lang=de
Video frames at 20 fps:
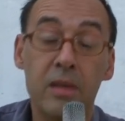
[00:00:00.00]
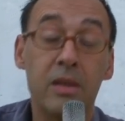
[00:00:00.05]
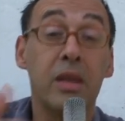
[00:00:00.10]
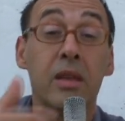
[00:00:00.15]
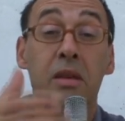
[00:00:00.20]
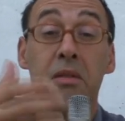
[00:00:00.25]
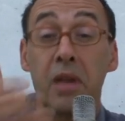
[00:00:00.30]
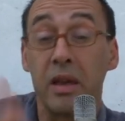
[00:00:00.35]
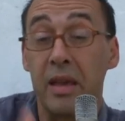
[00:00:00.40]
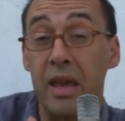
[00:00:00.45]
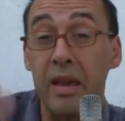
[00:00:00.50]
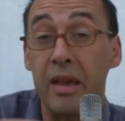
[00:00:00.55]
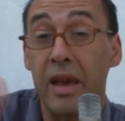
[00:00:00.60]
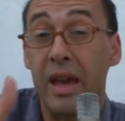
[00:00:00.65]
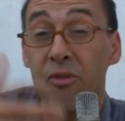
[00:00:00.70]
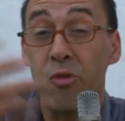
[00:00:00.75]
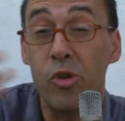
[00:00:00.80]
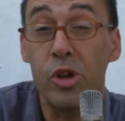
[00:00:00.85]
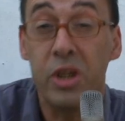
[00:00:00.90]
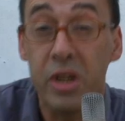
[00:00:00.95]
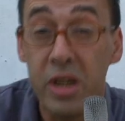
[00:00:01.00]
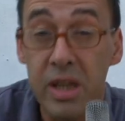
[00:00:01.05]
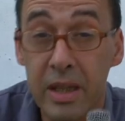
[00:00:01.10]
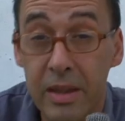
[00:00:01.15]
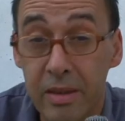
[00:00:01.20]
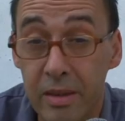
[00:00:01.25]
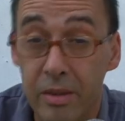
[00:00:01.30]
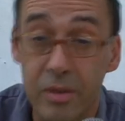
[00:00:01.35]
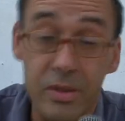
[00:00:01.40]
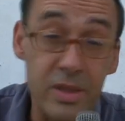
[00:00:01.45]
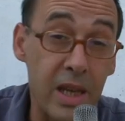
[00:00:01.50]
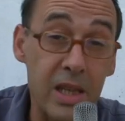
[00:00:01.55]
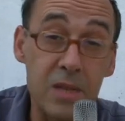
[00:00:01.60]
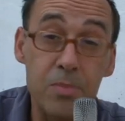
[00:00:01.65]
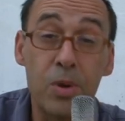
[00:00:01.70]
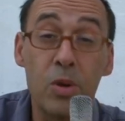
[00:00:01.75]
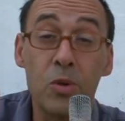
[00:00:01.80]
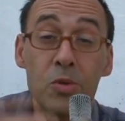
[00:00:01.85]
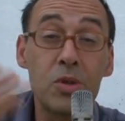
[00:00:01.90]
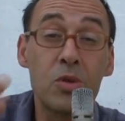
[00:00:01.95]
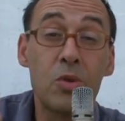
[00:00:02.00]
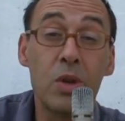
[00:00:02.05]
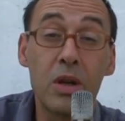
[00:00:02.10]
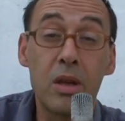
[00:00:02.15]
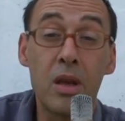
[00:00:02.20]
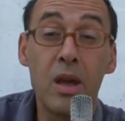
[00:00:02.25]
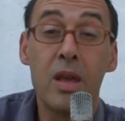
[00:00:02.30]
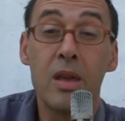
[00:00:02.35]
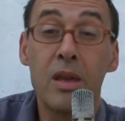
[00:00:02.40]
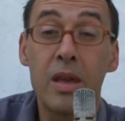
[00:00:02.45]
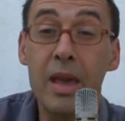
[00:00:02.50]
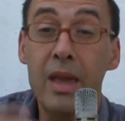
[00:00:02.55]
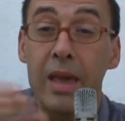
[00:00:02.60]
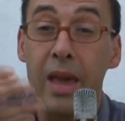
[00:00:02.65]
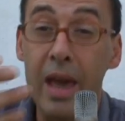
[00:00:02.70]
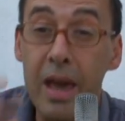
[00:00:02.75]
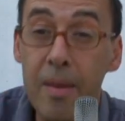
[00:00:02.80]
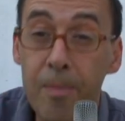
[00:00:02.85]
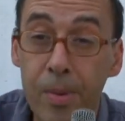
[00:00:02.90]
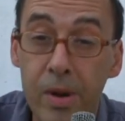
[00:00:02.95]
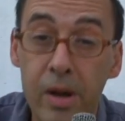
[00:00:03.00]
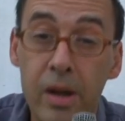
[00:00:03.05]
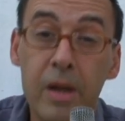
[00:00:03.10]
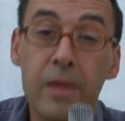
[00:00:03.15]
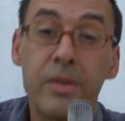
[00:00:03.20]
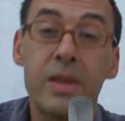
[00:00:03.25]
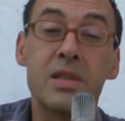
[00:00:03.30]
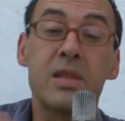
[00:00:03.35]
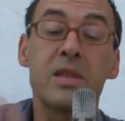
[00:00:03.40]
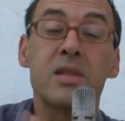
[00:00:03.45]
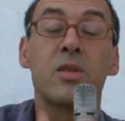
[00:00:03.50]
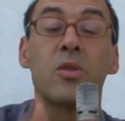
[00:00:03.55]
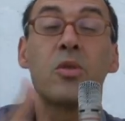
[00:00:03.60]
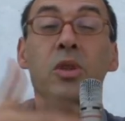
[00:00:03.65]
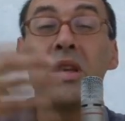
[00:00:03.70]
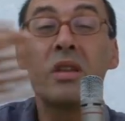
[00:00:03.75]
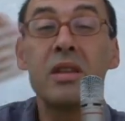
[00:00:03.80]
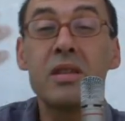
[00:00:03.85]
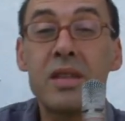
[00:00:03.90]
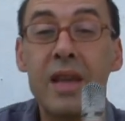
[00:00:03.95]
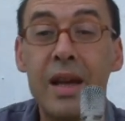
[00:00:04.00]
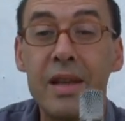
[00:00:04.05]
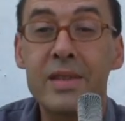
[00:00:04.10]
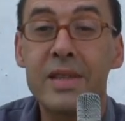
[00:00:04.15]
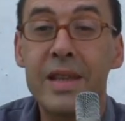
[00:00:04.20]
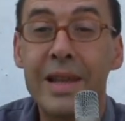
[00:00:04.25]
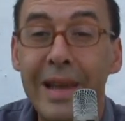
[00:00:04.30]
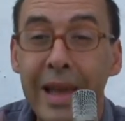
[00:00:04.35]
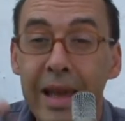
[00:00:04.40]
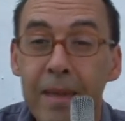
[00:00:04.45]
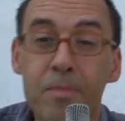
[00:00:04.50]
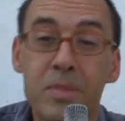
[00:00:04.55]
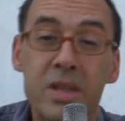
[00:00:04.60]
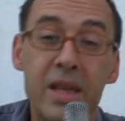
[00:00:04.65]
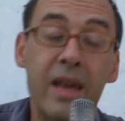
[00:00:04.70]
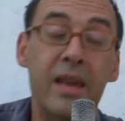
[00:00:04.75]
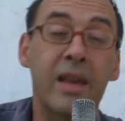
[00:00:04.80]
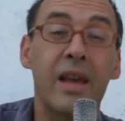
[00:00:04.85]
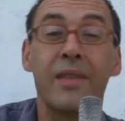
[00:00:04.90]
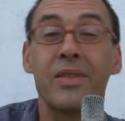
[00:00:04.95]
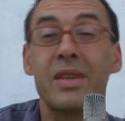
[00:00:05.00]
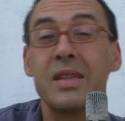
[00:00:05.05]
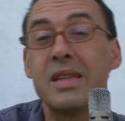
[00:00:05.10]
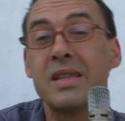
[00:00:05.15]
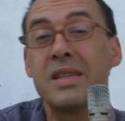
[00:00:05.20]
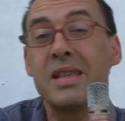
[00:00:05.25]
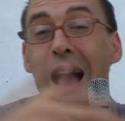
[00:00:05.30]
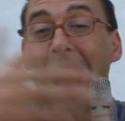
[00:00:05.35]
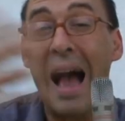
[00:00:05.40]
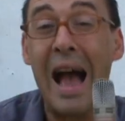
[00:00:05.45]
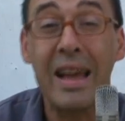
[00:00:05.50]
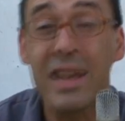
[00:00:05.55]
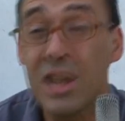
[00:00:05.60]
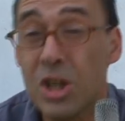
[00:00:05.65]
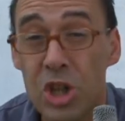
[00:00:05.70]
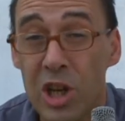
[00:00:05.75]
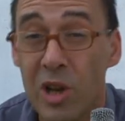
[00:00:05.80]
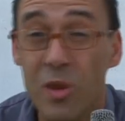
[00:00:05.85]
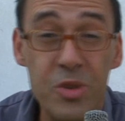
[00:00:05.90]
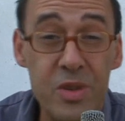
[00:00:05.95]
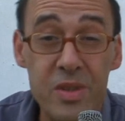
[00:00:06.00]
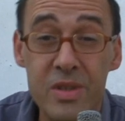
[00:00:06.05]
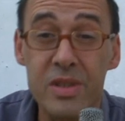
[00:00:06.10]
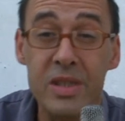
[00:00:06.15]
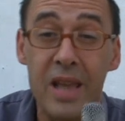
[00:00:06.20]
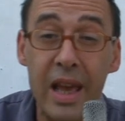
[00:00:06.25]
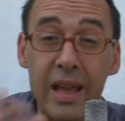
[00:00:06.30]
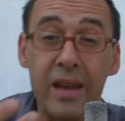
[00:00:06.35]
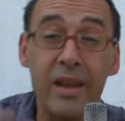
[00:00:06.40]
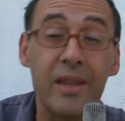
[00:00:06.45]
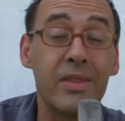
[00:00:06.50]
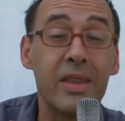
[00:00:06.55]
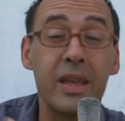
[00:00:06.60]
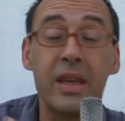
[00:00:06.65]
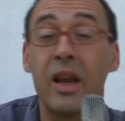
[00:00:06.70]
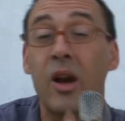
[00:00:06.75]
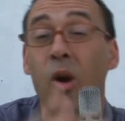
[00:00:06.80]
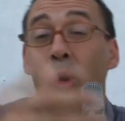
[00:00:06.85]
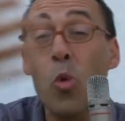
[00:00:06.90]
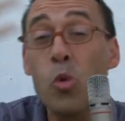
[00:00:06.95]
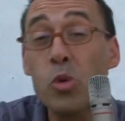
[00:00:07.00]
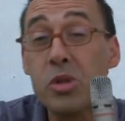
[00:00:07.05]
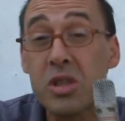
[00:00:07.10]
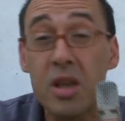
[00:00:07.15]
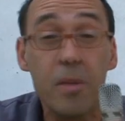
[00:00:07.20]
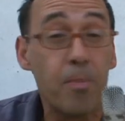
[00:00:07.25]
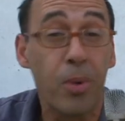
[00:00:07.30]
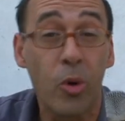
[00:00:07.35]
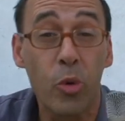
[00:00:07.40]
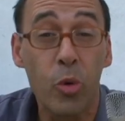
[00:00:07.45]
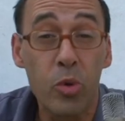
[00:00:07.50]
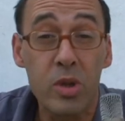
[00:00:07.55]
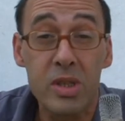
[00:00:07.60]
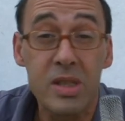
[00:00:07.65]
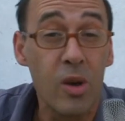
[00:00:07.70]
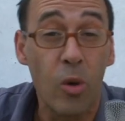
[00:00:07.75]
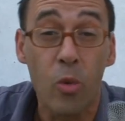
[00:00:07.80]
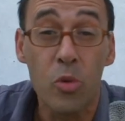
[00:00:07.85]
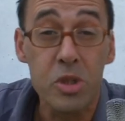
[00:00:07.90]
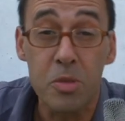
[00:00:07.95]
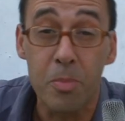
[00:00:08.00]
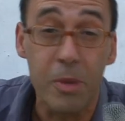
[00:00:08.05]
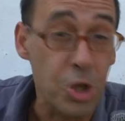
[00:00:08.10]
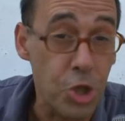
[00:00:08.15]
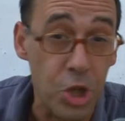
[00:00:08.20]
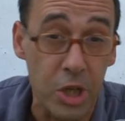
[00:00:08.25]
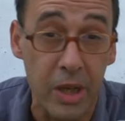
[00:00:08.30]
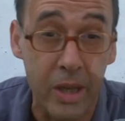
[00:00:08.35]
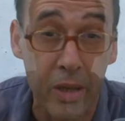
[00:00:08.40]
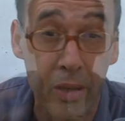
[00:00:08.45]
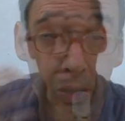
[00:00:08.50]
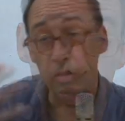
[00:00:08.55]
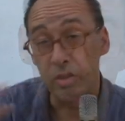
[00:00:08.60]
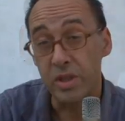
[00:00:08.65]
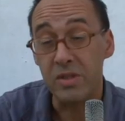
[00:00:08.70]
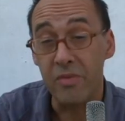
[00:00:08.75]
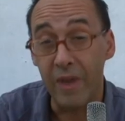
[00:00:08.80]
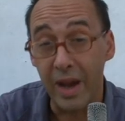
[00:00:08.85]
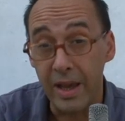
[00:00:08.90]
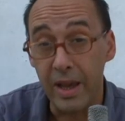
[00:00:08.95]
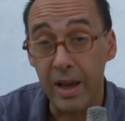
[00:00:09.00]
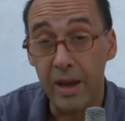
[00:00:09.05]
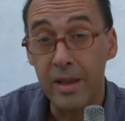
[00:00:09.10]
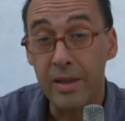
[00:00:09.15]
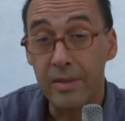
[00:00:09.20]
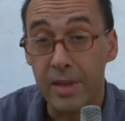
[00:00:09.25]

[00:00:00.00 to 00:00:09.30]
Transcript: die dagegen revoltierten und sei es bloß durch Gekäppel, dass das doch nicht das ganze Leben sein kann, dieses Angeschlossensein an die große Produktionsmaschine. Und es war ja